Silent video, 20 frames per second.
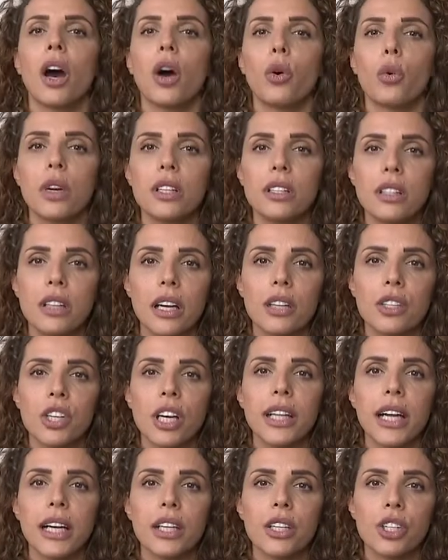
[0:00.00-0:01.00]
وسط
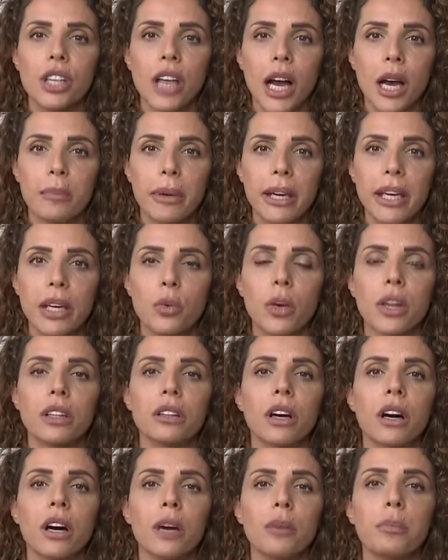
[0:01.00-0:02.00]
الجدل الشعبي
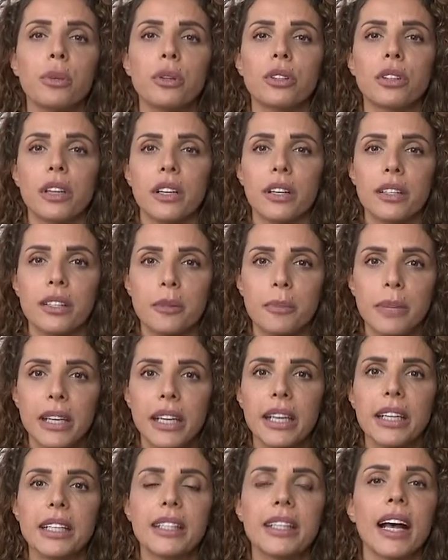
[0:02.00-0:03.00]
والتخبط
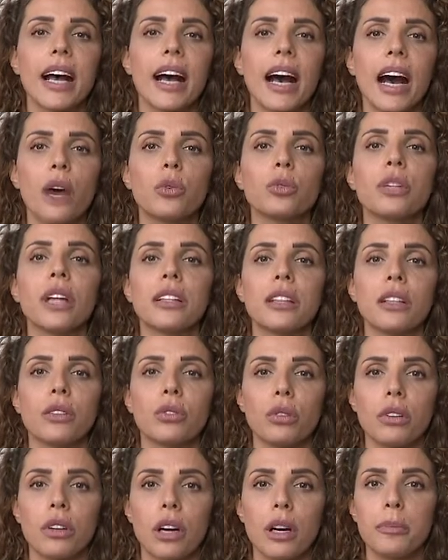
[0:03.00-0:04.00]
الرسمي إزاء عودة
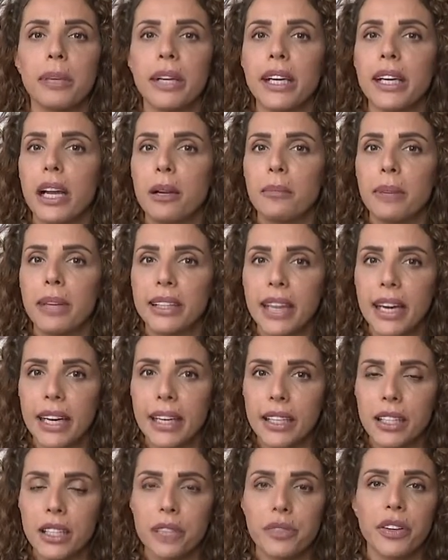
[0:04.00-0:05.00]
الطلاب إلى
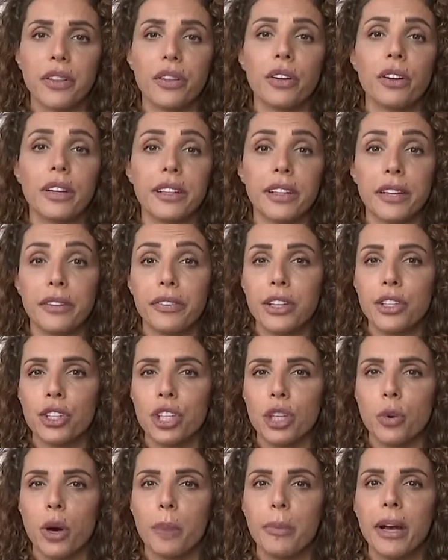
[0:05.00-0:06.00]
المدارس في ظل
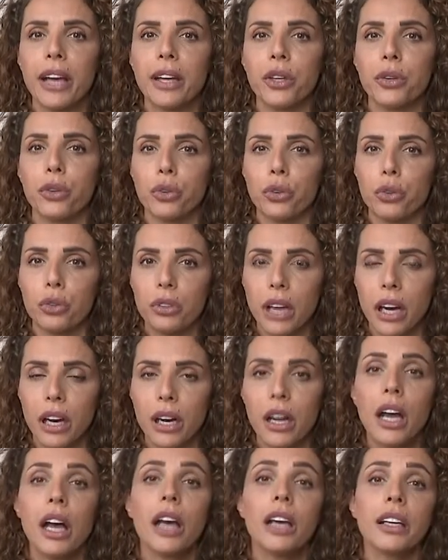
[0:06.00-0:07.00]
تفشي وباء كورونا
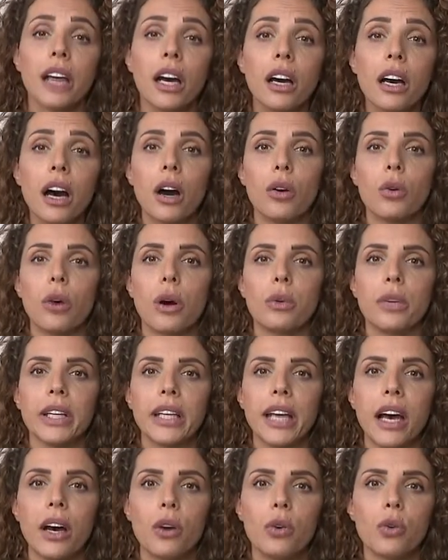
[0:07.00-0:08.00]
يقع
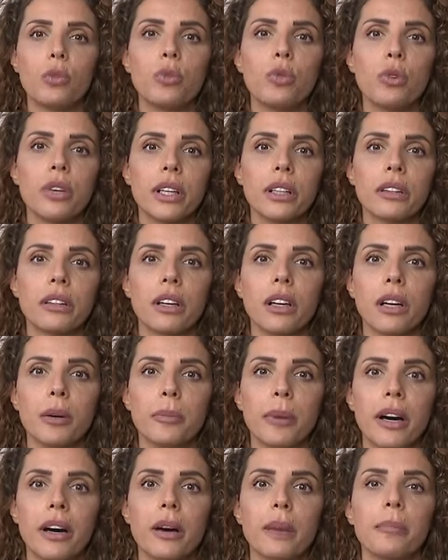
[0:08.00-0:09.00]
أولياء أمور
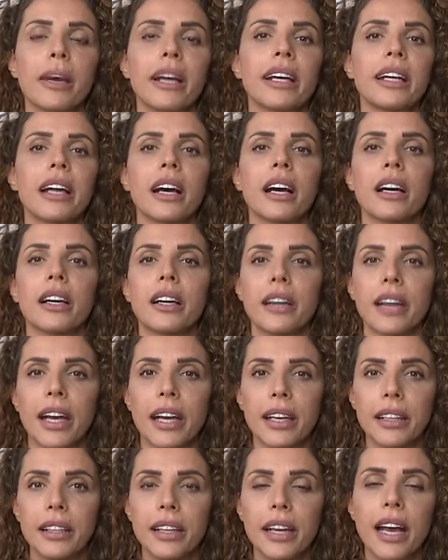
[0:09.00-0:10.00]
الطلبة بين
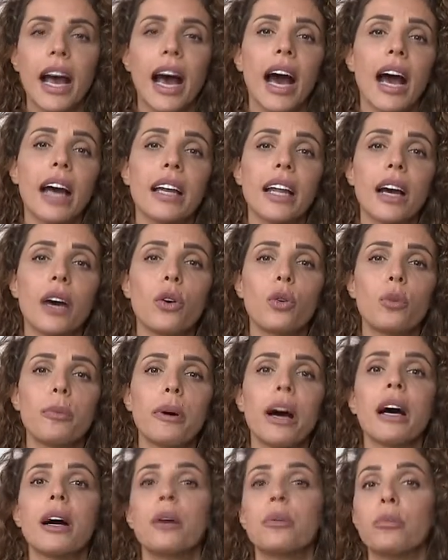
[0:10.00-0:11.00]
خيارين
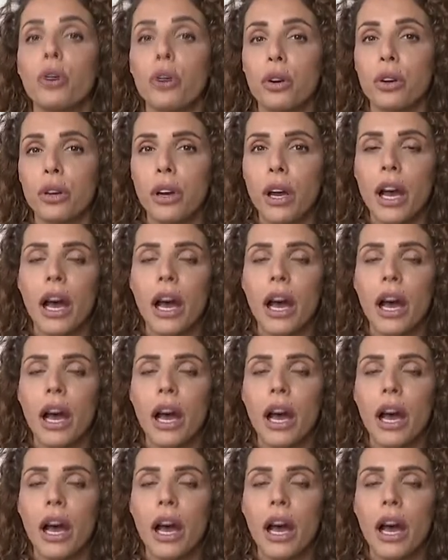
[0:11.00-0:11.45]
أحلاهما مر